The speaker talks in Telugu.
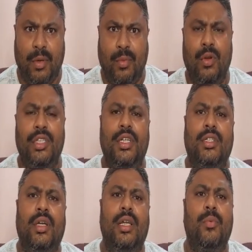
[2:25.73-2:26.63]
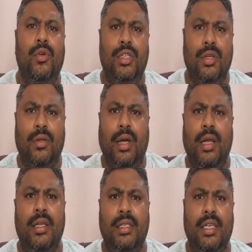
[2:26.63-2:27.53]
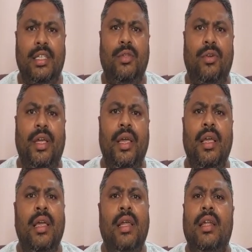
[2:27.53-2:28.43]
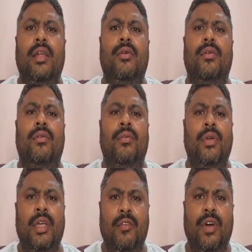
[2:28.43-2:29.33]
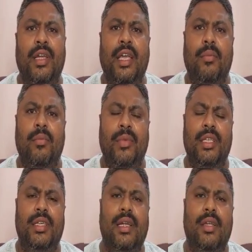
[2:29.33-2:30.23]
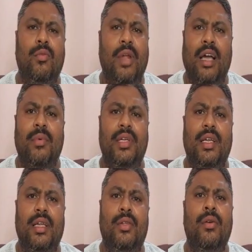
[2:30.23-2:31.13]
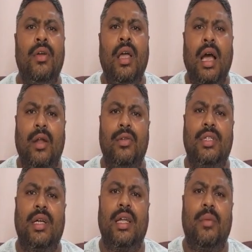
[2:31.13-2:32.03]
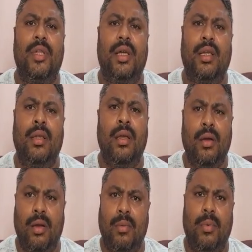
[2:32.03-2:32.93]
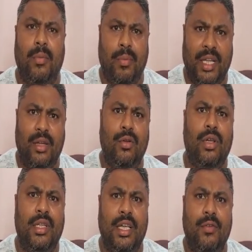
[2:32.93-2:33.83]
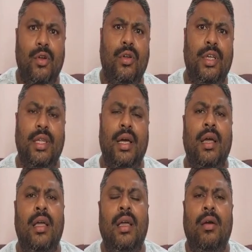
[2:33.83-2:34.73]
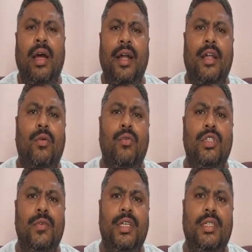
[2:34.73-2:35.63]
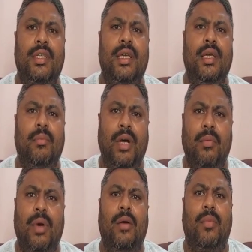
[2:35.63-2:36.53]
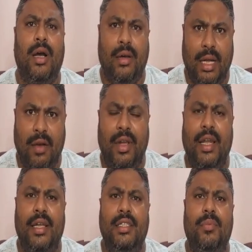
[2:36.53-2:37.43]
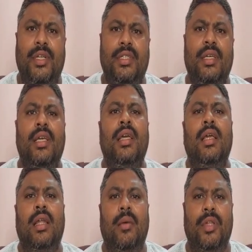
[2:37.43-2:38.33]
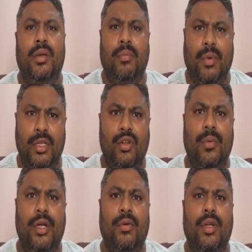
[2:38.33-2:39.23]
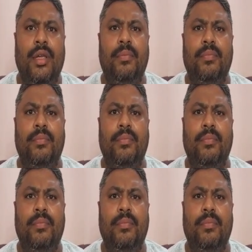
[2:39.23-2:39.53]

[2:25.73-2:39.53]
పోలీస్ స్టేషన్ కానీ పోలీసుల ద్వారా ఇది చేసేది ఉండే నేను ఎవరికి ఇది చేయలేదు బ్లాక్మెయిల్ చేయలేదు అనవసరంగా నా మీద పదిహేను రోజుల కింద ఇరవై రోజుల కింద హైడ్రా కూల్చివేసింది మా మా మా నా వల్లే అని చెప్పేసి నా మీద మనసులో పెట్టుకొని